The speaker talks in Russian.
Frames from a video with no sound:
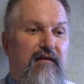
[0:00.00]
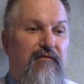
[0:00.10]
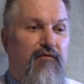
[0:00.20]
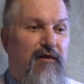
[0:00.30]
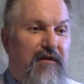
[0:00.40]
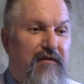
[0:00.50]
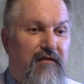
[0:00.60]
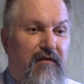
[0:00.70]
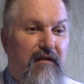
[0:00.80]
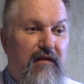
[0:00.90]
в
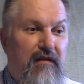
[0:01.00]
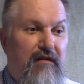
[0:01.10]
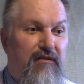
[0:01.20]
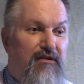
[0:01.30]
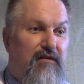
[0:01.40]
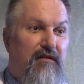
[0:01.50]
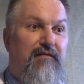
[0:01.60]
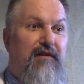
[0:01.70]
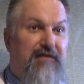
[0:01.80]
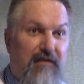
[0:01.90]
Украине. И, значит, и в
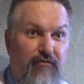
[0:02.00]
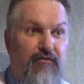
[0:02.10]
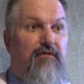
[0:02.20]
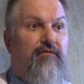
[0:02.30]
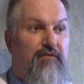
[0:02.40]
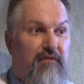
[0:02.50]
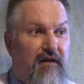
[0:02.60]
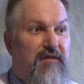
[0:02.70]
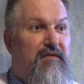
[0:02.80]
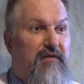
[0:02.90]
России тоже нужен
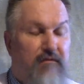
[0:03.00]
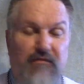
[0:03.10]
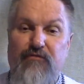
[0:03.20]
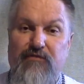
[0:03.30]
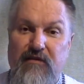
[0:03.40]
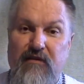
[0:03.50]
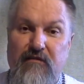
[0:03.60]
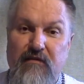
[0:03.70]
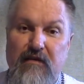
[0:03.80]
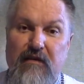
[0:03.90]
транспорт, там тоже, да,
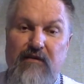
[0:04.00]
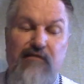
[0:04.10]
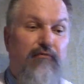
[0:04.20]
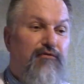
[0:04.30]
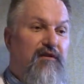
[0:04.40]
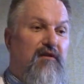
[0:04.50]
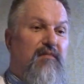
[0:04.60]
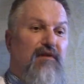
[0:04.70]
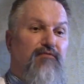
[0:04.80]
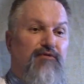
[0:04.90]
служение,
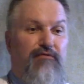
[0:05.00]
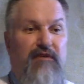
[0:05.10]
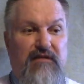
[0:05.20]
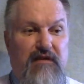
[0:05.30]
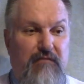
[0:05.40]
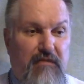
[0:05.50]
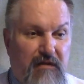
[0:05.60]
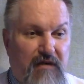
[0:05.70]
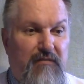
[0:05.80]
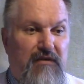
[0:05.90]
потому что у нас там и
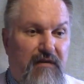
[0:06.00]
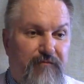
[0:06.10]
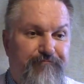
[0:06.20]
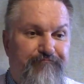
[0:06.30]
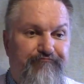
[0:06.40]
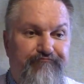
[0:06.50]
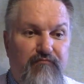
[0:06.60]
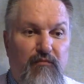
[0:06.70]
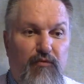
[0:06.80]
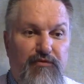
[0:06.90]
там, и там,
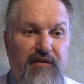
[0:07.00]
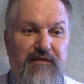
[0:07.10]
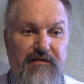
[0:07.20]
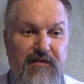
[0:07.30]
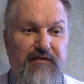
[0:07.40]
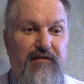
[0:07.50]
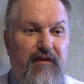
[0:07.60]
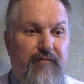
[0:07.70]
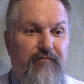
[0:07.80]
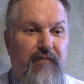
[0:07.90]
получается, здесь и
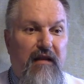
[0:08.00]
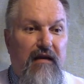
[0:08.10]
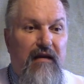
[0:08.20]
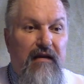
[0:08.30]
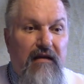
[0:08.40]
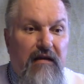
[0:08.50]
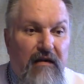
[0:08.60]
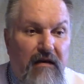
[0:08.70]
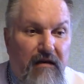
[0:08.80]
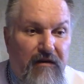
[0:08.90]
там.
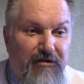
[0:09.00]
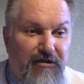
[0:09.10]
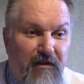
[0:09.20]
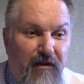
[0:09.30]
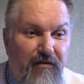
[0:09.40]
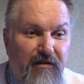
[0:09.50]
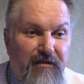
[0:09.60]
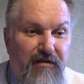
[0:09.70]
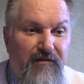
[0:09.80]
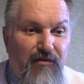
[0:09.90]
А, желаю
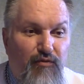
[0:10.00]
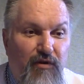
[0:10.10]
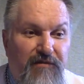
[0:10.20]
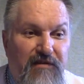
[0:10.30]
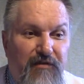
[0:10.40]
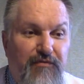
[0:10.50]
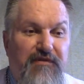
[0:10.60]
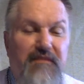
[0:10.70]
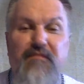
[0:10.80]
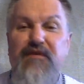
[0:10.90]
единства Духа в
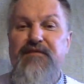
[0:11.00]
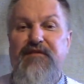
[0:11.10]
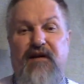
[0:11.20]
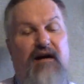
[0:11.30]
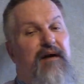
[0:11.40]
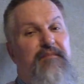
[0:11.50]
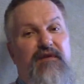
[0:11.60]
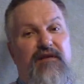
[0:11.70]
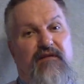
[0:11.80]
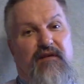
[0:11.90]
союзе мира.
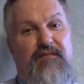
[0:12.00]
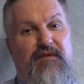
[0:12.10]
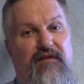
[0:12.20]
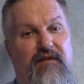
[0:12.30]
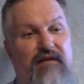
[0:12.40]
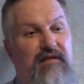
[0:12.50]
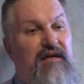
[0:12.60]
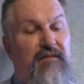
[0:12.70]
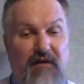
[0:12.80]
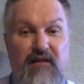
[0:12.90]
Аминь, аминь.
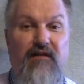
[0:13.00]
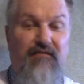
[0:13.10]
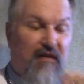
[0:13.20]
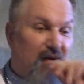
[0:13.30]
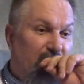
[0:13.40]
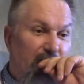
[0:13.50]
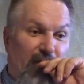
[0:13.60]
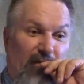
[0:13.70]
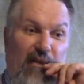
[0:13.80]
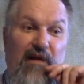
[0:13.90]
Самое главное,
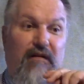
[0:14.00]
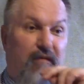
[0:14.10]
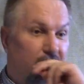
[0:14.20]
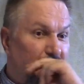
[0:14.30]
да,